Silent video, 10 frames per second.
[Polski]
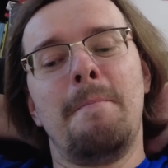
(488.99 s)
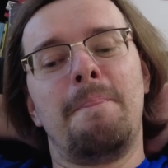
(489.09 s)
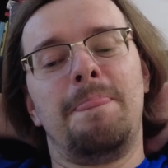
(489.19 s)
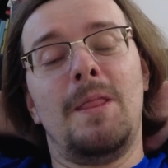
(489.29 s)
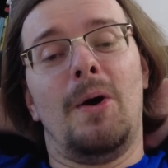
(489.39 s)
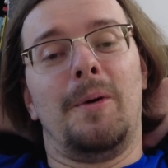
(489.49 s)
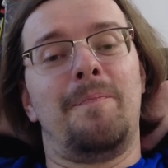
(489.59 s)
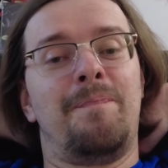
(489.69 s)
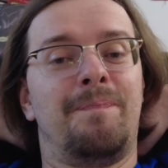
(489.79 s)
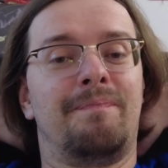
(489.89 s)
No
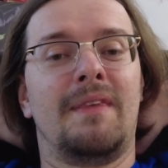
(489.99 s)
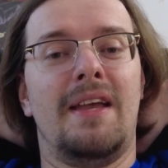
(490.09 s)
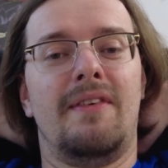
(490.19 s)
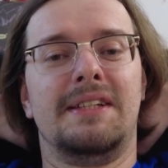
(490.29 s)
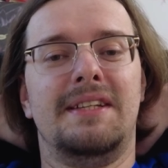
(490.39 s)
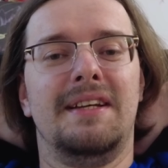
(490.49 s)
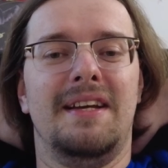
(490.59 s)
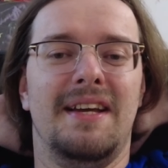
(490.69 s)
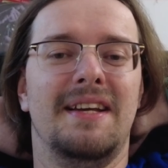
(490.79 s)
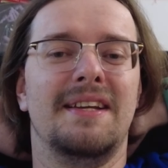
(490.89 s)
i właśnie
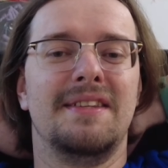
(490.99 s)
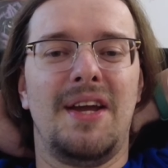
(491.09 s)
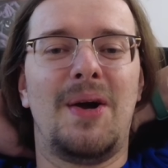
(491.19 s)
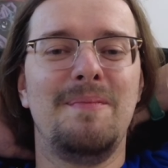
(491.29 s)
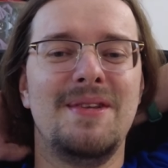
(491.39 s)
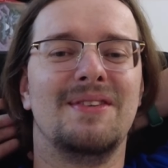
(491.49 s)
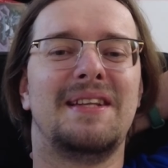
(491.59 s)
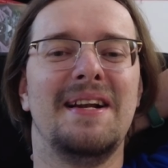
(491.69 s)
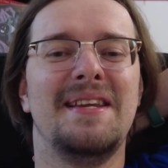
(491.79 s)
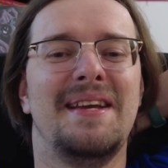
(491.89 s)
tego mi
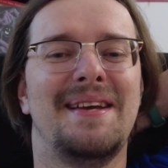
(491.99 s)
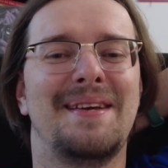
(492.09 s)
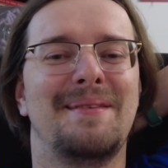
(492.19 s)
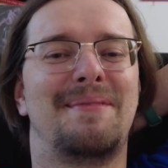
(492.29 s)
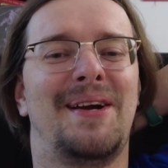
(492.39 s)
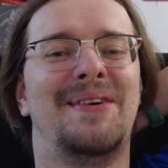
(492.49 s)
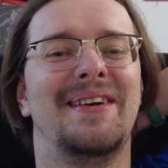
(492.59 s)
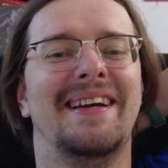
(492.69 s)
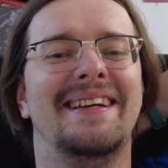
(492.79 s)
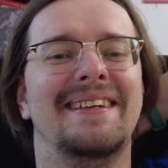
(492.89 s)
totalnie
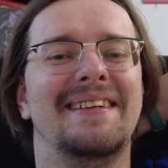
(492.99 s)
brakuje.